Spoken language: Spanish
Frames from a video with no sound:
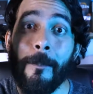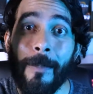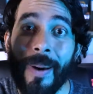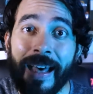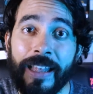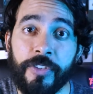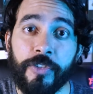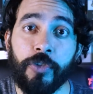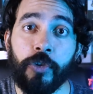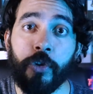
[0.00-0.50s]

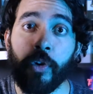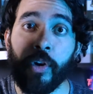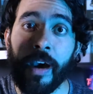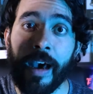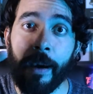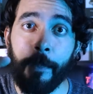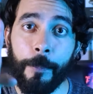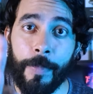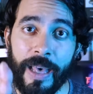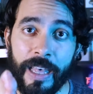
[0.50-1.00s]
paso
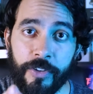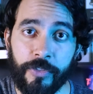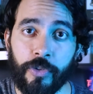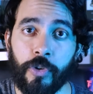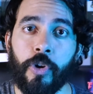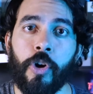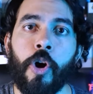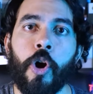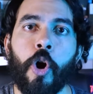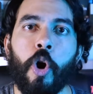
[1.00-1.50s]
a
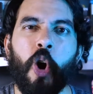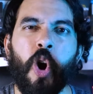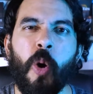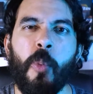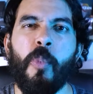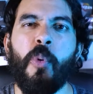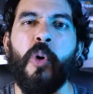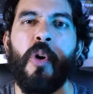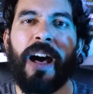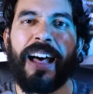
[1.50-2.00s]
paso
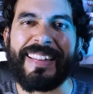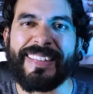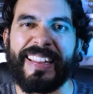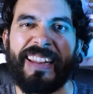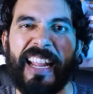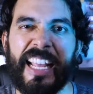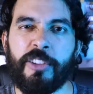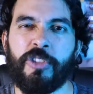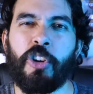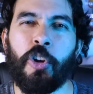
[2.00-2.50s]
cómo
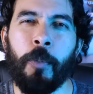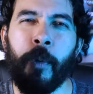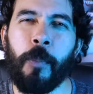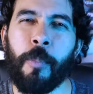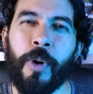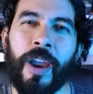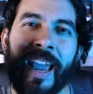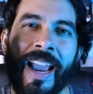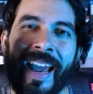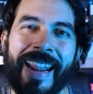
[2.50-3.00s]
hacer esto y cómo
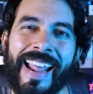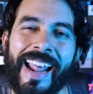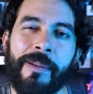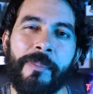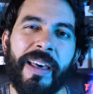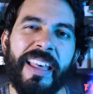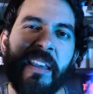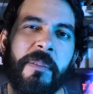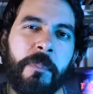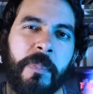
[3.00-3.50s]
puedes ganar
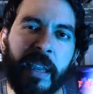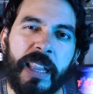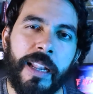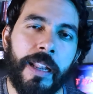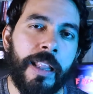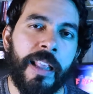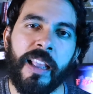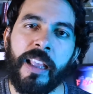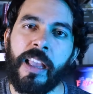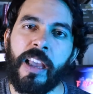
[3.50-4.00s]
más de mil,